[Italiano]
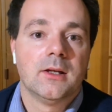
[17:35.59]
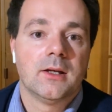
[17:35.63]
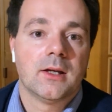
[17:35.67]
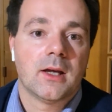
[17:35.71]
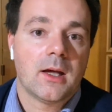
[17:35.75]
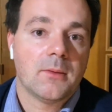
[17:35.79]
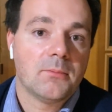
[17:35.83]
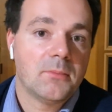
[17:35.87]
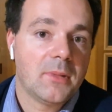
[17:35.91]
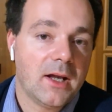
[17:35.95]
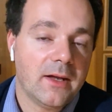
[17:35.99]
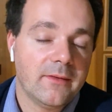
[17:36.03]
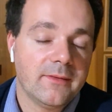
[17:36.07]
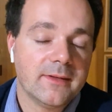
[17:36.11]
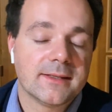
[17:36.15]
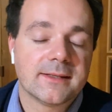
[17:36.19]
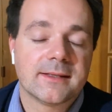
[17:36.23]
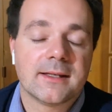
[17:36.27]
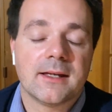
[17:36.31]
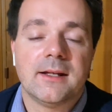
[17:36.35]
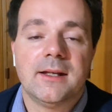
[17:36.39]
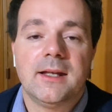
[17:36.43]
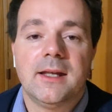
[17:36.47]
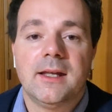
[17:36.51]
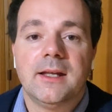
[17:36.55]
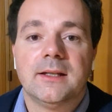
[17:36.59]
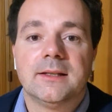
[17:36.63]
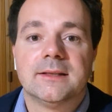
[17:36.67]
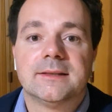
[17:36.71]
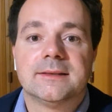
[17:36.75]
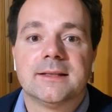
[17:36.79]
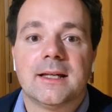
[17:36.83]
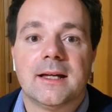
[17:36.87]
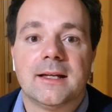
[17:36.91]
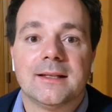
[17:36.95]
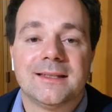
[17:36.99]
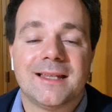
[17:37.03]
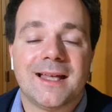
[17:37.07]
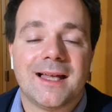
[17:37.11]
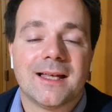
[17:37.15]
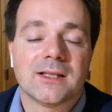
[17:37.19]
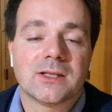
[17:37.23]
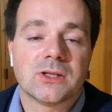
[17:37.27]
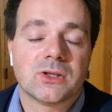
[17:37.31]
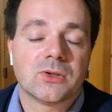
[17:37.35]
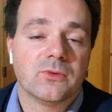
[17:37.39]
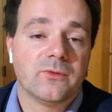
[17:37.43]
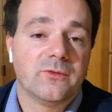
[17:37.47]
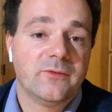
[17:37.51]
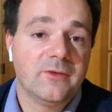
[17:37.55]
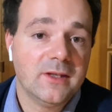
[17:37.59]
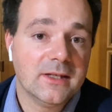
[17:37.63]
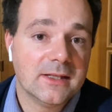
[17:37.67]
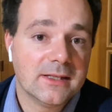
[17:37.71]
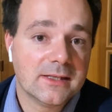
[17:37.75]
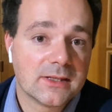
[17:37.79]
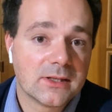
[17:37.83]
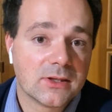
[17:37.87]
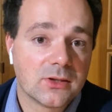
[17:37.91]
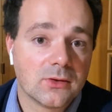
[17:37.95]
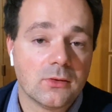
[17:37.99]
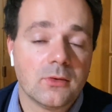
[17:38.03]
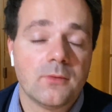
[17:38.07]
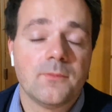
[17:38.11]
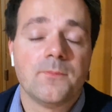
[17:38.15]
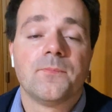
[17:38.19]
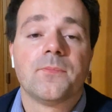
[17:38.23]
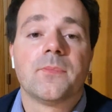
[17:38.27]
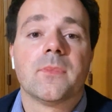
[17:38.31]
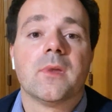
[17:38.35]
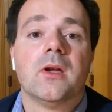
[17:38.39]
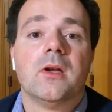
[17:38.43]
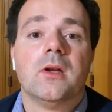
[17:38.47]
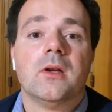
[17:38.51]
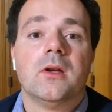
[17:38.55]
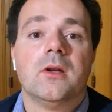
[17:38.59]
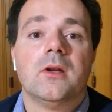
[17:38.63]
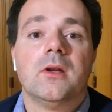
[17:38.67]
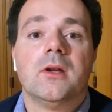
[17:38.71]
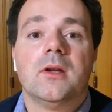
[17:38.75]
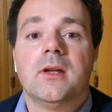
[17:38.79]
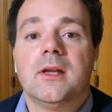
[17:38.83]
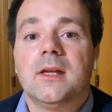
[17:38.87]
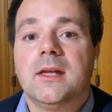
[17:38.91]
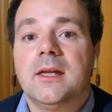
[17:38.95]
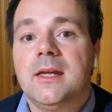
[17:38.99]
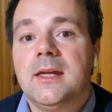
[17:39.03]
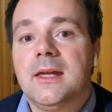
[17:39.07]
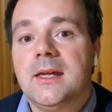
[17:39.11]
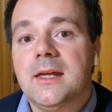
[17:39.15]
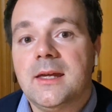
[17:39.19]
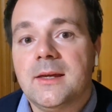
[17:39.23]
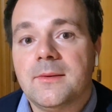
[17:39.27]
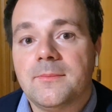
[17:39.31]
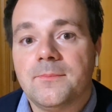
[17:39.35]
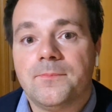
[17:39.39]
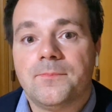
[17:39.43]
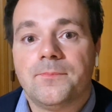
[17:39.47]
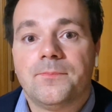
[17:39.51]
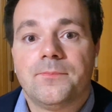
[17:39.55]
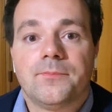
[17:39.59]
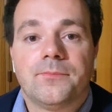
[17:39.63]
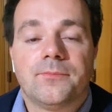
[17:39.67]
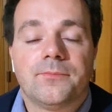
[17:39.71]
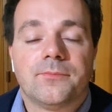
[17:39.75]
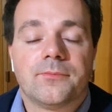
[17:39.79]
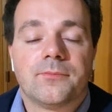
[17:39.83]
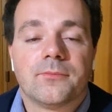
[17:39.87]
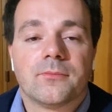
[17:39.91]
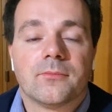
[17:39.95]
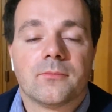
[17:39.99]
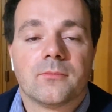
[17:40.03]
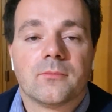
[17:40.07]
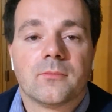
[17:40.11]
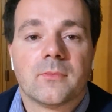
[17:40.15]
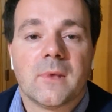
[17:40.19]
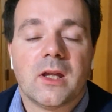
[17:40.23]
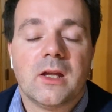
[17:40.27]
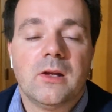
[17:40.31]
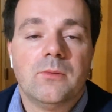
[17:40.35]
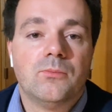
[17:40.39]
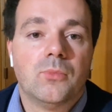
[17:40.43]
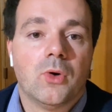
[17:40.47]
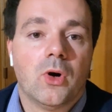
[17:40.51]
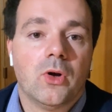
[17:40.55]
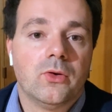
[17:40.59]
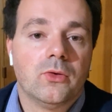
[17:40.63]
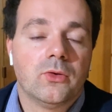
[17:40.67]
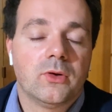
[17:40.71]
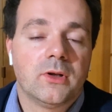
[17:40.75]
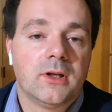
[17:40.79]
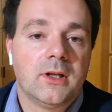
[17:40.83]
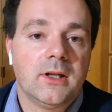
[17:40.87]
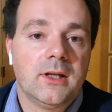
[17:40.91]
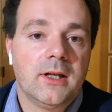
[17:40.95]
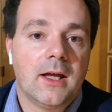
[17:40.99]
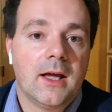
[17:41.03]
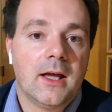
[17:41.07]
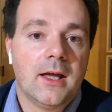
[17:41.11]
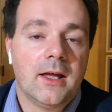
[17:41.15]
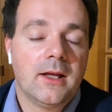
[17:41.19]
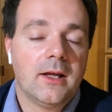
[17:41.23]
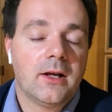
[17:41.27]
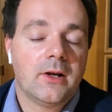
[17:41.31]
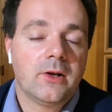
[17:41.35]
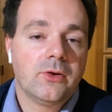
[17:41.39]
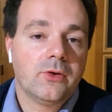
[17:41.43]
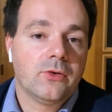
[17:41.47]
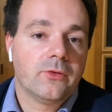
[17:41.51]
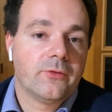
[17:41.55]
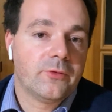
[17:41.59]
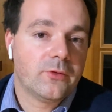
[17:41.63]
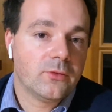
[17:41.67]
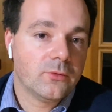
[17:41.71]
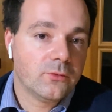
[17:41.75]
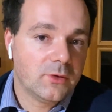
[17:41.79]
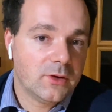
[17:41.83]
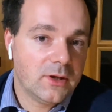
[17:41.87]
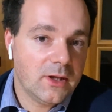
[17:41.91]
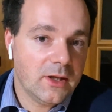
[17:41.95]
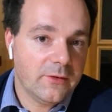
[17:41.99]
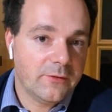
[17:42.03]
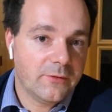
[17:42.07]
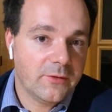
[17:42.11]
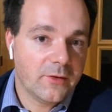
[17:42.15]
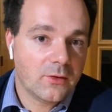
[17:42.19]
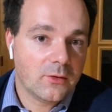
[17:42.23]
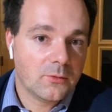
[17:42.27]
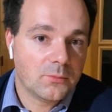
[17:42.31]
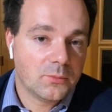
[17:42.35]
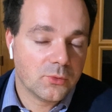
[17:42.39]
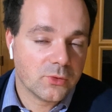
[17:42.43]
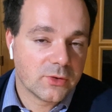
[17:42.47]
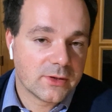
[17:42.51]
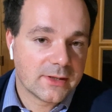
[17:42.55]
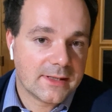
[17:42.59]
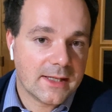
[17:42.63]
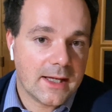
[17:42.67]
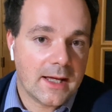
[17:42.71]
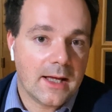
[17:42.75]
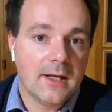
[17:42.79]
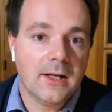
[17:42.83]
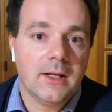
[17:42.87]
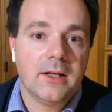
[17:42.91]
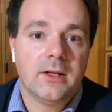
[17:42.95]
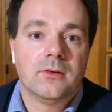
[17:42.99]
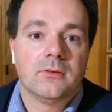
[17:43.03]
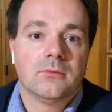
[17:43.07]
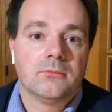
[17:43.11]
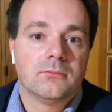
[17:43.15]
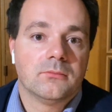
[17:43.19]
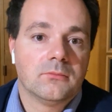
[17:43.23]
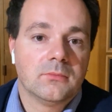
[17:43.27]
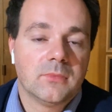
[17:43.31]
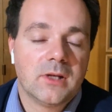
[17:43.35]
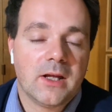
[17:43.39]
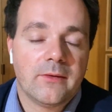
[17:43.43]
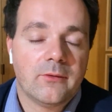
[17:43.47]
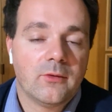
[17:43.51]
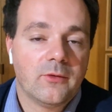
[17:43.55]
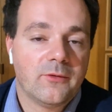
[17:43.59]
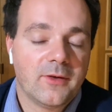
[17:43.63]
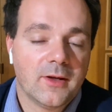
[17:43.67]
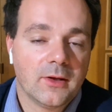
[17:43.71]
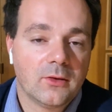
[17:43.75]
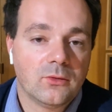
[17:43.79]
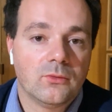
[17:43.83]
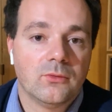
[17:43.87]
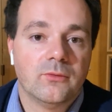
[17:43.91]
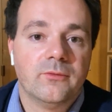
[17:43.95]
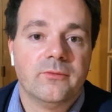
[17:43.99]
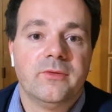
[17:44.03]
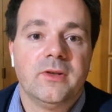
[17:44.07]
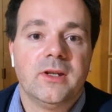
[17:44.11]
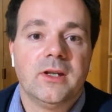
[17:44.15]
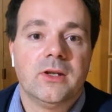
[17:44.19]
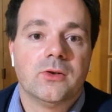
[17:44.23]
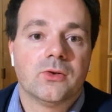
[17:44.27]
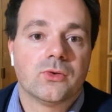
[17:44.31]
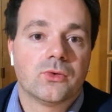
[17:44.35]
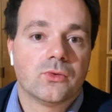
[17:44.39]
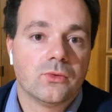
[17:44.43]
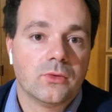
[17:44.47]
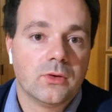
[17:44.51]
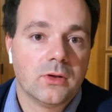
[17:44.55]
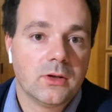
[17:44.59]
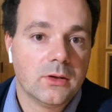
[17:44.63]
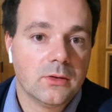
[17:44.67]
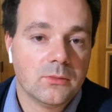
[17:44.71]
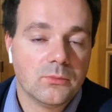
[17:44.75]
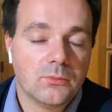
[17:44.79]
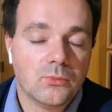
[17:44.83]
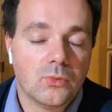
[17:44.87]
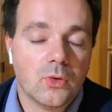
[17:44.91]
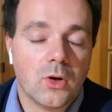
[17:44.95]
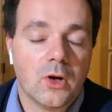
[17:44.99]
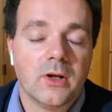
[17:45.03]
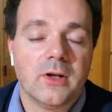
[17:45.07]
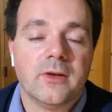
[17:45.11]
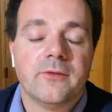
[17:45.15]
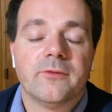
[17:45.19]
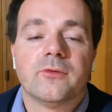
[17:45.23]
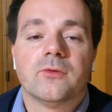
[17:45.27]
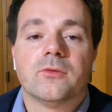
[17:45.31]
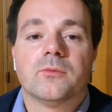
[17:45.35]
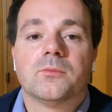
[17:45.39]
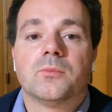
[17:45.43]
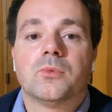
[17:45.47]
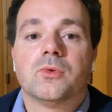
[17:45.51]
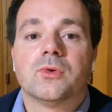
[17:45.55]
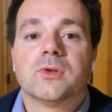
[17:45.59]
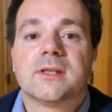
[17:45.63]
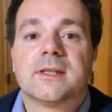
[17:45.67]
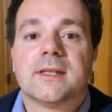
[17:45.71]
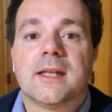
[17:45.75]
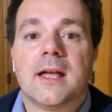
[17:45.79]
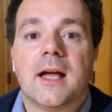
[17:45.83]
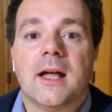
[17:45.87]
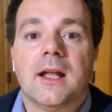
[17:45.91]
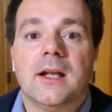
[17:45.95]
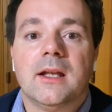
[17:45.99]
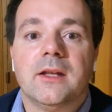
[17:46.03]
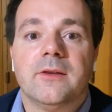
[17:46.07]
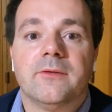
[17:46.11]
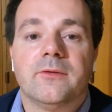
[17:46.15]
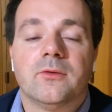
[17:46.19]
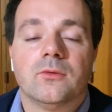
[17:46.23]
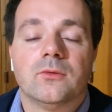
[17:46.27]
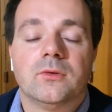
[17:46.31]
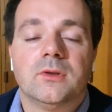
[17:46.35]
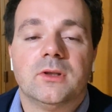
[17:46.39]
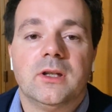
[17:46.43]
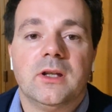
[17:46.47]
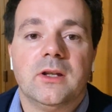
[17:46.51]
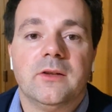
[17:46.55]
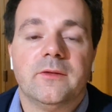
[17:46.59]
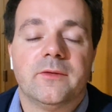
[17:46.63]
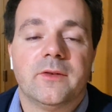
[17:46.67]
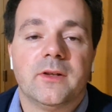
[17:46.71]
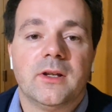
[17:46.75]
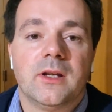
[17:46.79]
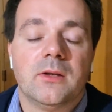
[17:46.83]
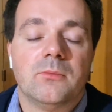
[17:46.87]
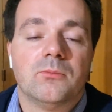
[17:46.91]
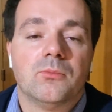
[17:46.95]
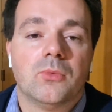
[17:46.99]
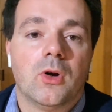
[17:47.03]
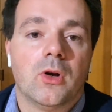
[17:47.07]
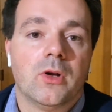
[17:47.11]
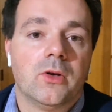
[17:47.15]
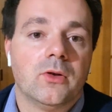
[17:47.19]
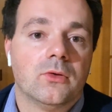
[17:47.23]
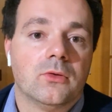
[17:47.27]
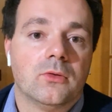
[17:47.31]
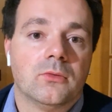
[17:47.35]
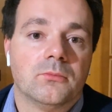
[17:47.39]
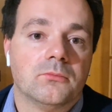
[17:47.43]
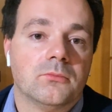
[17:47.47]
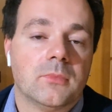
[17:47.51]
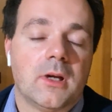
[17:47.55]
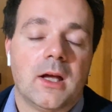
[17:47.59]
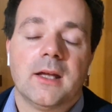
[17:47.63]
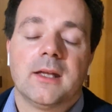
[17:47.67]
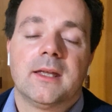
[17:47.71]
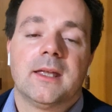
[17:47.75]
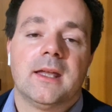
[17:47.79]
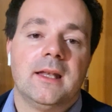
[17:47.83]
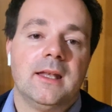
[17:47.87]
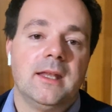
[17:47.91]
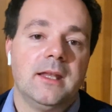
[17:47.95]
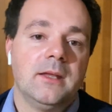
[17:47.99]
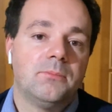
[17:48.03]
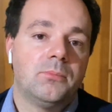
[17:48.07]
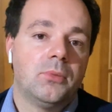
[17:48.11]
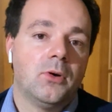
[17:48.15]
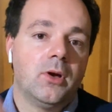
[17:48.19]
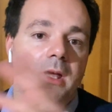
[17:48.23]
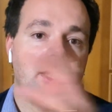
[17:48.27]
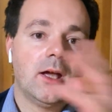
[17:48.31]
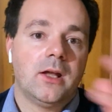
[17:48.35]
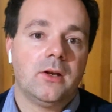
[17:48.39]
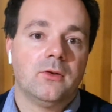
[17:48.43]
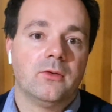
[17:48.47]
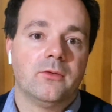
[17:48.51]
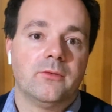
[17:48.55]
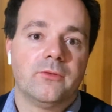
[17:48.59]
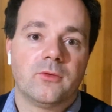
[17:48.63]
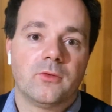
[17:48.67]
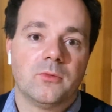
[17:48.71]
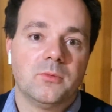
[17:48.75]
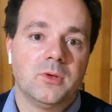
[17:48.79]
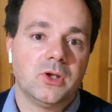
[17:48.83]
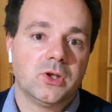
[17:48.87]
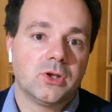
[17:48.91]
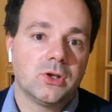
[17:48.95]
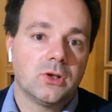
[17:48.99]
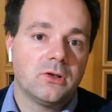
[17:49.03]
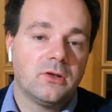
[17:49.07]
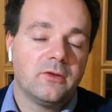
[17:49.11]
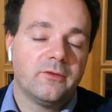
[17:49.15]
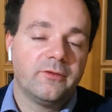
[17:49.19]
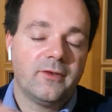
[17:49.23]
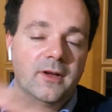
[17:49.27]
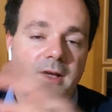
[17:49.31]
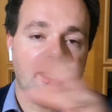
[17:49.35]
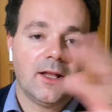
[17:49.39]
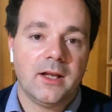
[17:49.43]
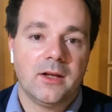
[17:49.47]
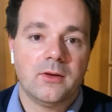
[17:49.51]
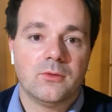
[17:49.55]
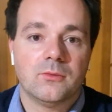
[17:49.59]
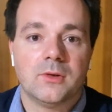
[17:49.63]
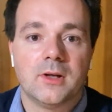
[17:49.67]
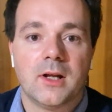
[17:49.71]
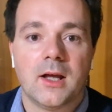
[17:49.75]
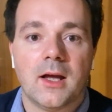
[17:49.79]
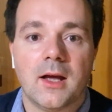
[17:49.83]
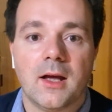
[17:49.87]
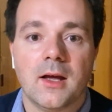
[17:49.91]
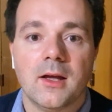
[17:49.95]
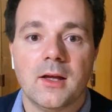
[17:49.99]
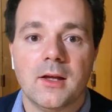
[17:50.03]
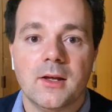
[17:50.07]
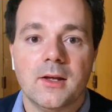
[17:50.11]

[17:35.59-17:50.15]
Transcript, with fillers: a breve scadenza a tasso fisso e mh, mm, il buon ordinario fruttifero postale, ne avevo fatto un video sui buoni postali fruttiferi, il buono anche lì poi hanno cominciato a fare una